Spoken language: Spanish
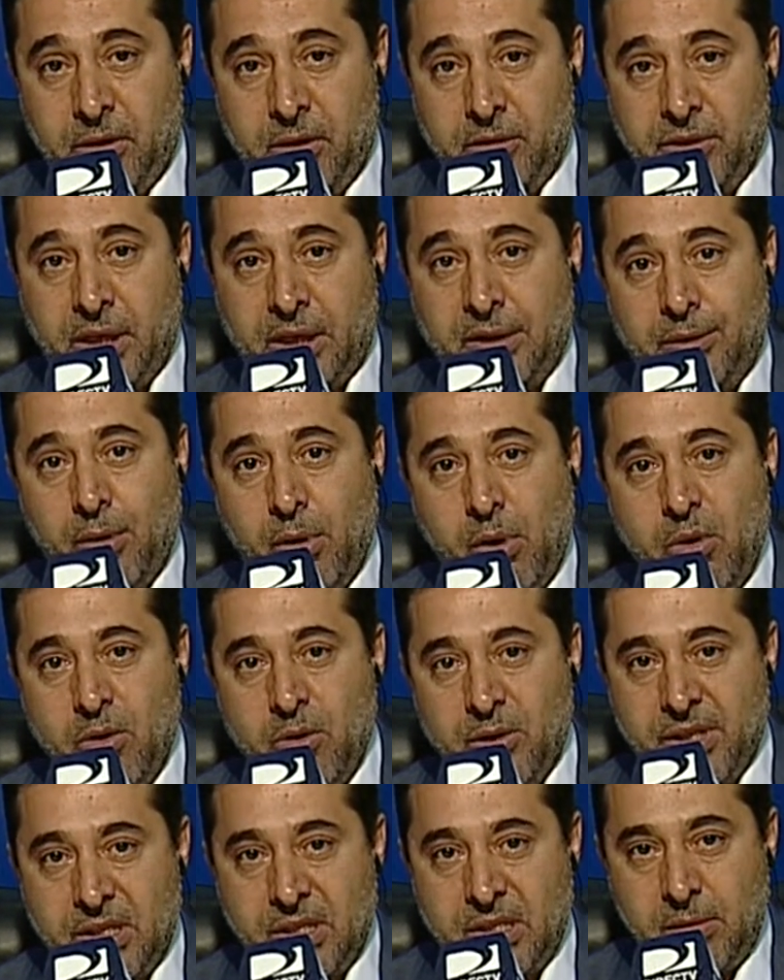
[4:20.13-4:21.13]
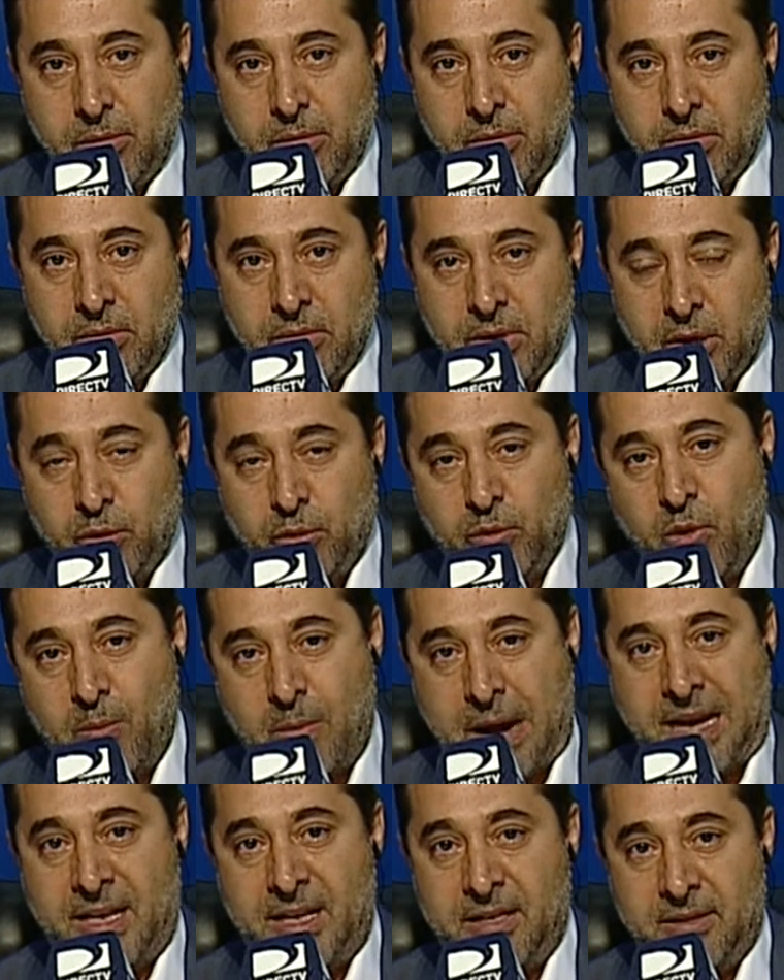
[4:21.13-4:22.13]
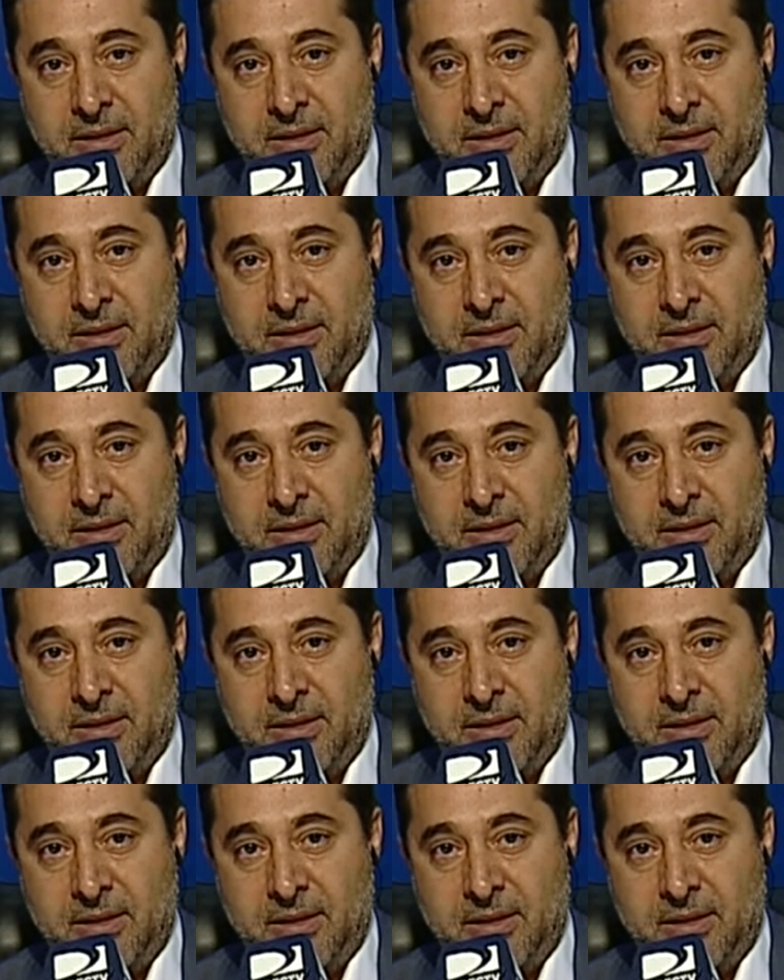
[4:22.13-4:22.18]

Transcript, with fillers: O sea, todo lo que hicimos estuvo mal.